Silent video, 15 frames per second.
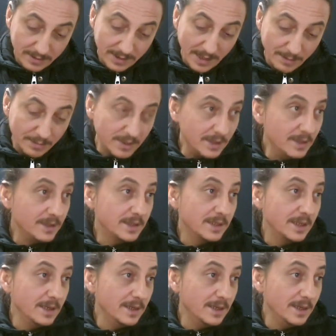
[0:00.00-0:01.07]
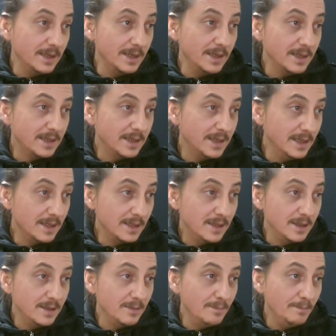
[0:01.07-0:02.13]
temsilcisi e, King
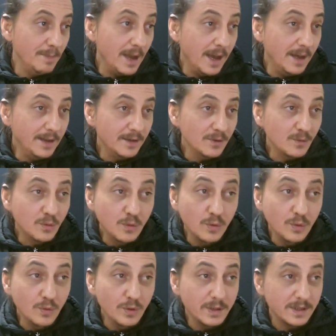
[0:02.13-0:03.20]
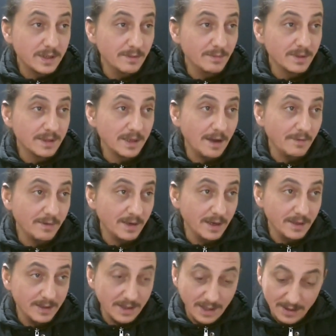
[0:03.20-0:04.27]
Man Gu isimli
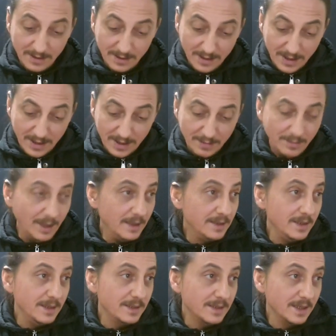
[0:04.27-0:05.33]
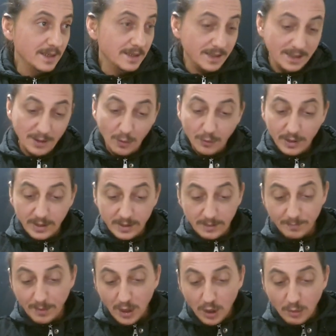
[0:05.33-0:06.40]
safkan da ben sırasıyla
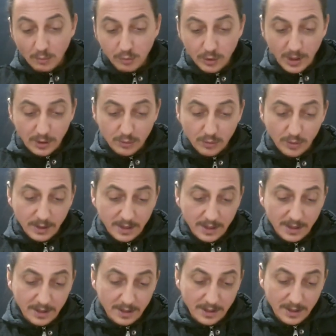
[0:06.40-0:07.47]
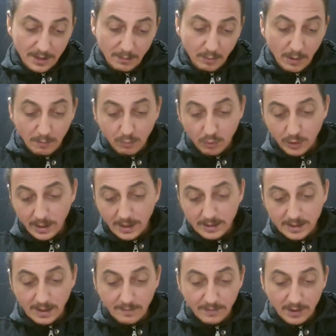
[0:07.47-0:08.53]
öneririm. Bundan sonraki e, bu kadar
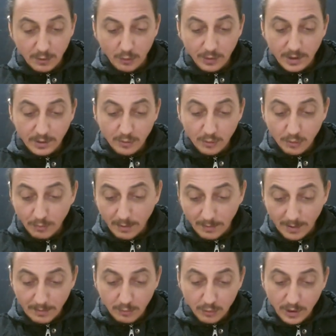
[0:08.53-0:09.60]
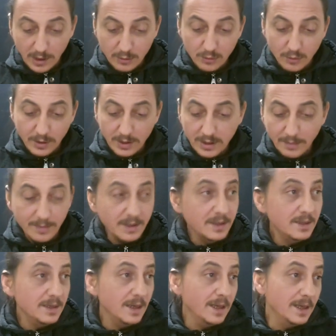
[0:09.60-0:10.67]
safkan öneriyorum ama bundan sonra tabii
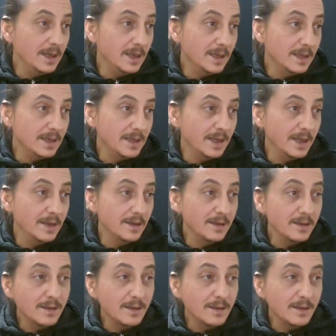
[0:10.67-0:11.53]
e, yine